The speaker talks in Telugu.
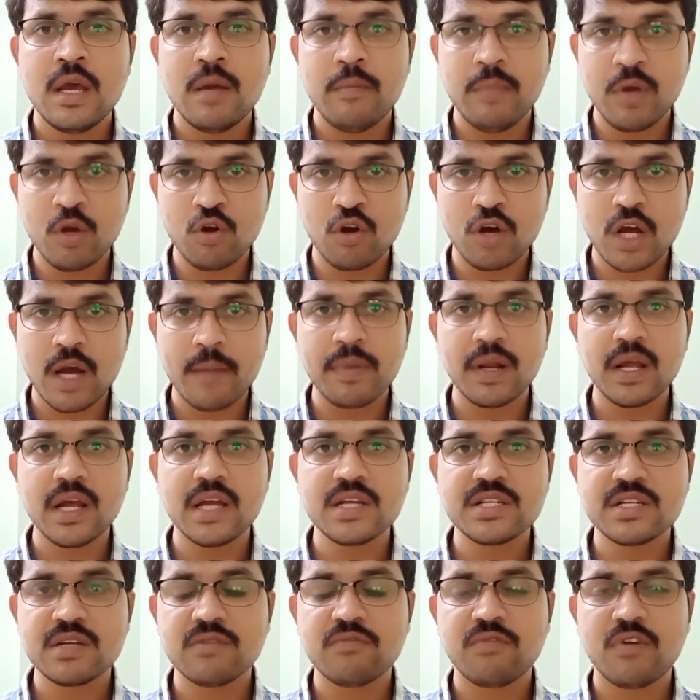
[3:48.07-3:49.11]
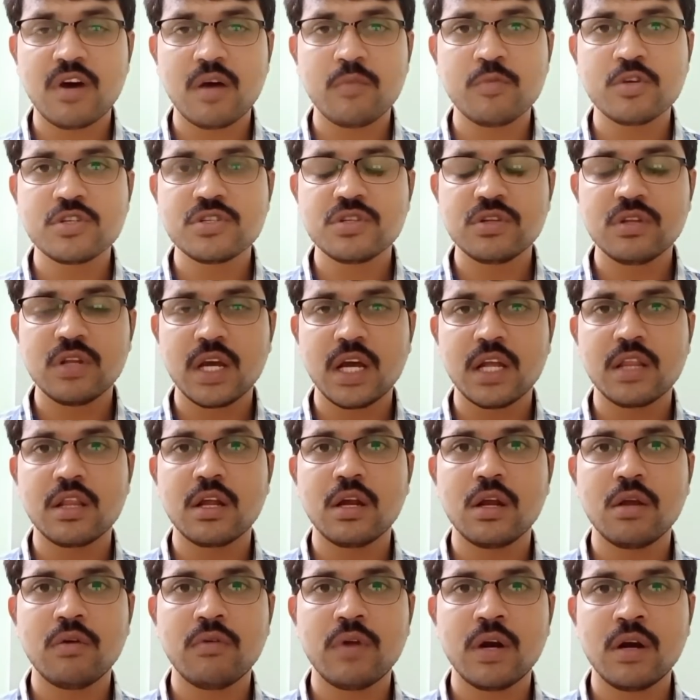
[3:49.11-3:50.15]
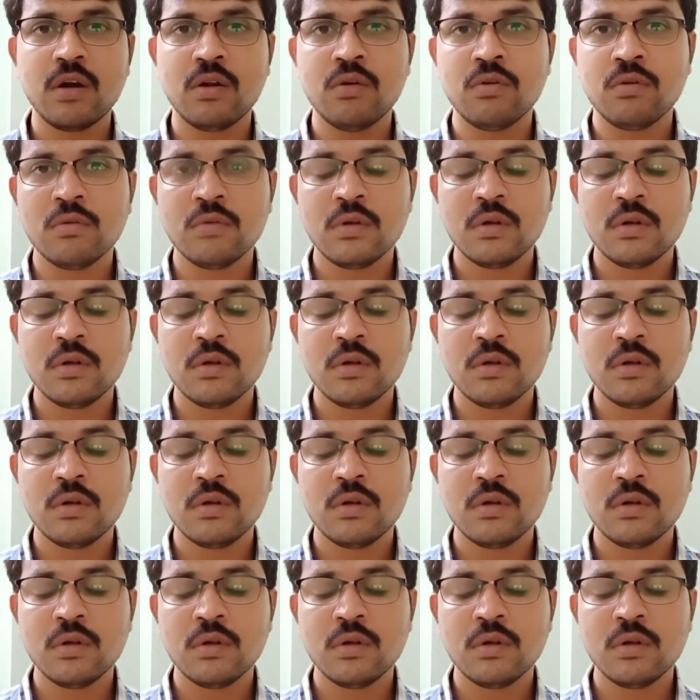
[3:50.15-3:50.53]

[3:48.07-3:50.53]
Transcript: మీకు ఒక అప్లికేషన్ ఫామ్ వస్తుంది గతంలో వాళ్ళు